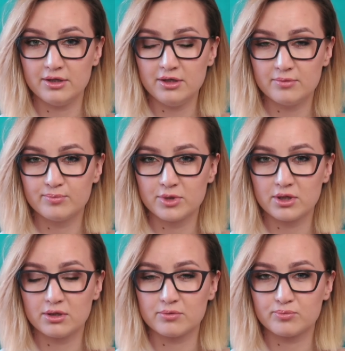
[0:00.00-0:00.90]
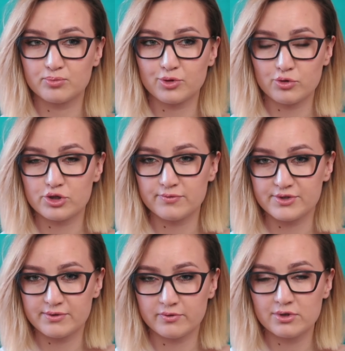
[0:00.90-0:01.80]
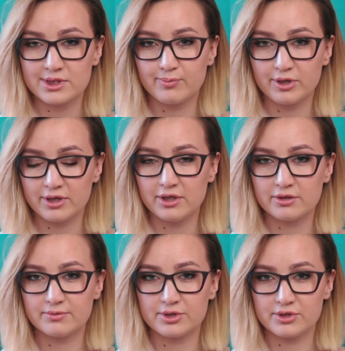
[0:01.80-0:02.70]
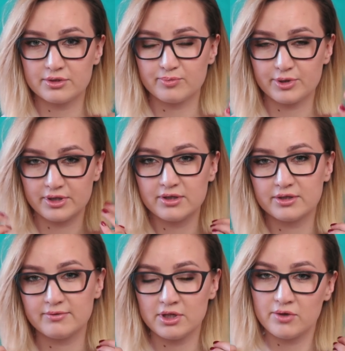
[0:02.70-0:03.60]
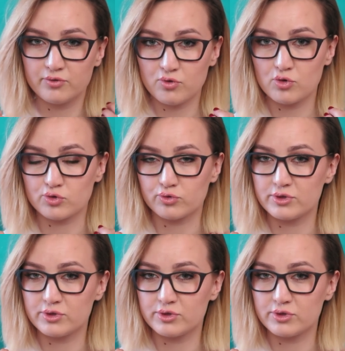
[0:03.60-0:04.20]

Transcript: им э, проще всего заблокировать проникновение в кожу.